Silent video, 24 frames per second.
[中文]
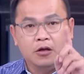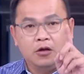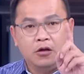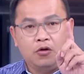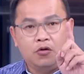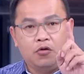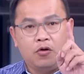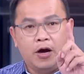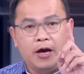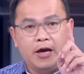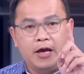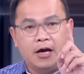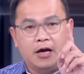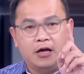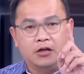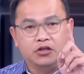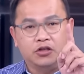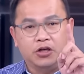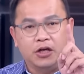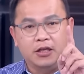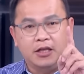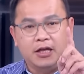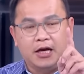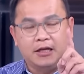快要
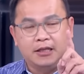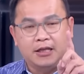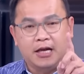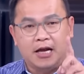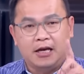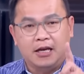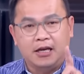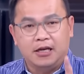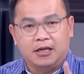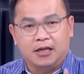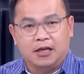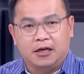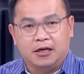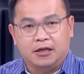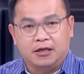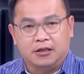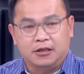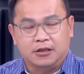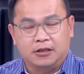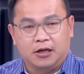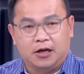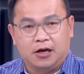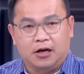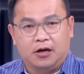全台大停电的
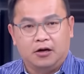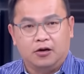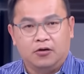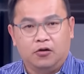时候，